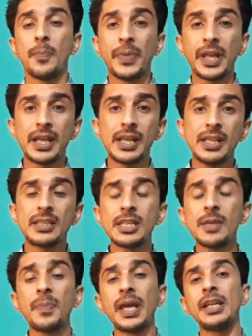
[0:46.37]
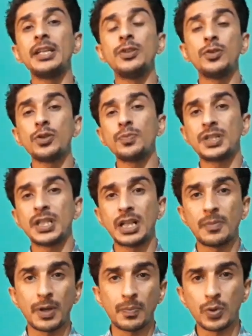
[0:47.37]
मेरे इसी मेन यूट्यूब चैनल
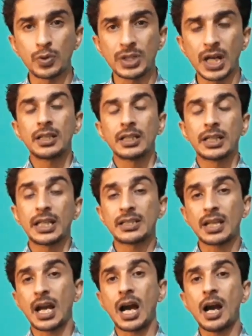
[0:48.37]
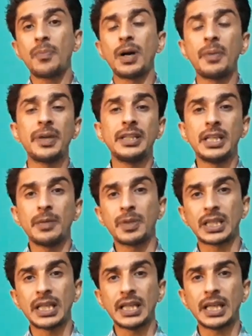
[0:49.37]
पर पूछा कि सर आप हमें ये
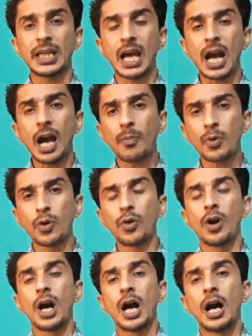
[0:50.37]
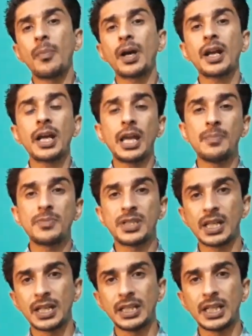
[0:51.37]
बताइए कि आपको हमारा एम
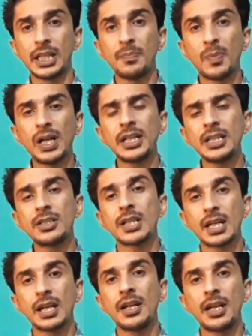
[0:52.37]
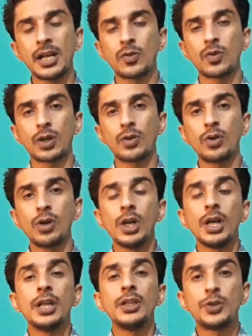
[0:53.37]
यानी मल्टी चैनल नेटवर्क को
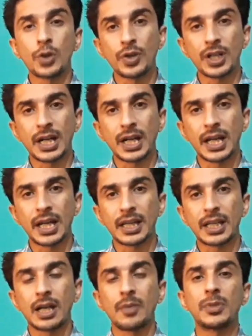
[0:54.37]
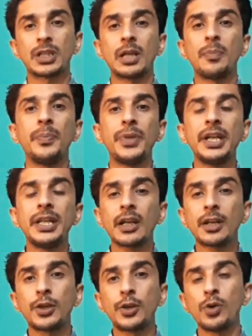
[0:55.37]
ज्वाइन करना है क्या मतलब मीडिया
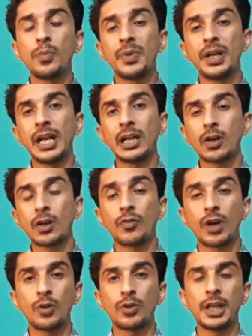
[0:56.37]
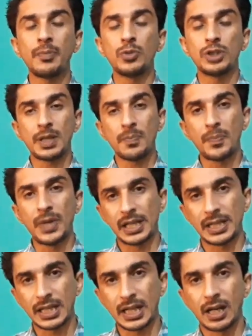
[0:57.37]
क्यूब नेटवर्क वालों ने मुझे मेल
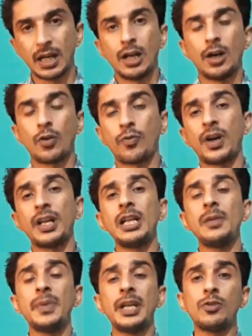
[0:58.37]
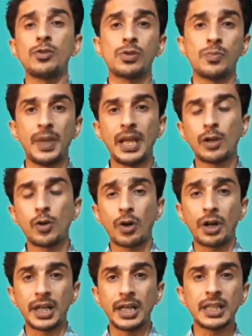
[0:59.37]
किया और फाइनली मैंने उस मेल को
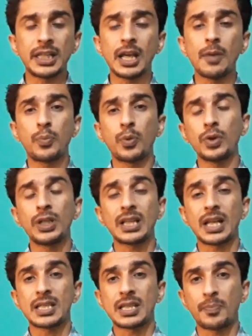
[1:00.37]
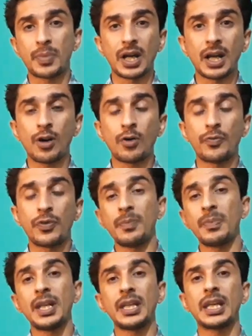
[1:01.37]
रीड किया पूरी तरह से पढ़ा और फिर
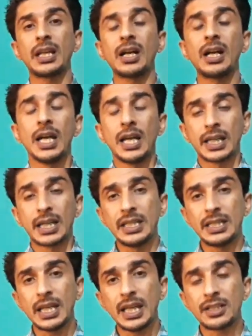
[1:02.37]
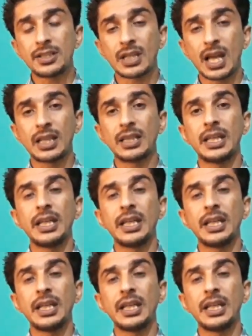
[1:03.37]
मैंने देखा कि ये शायद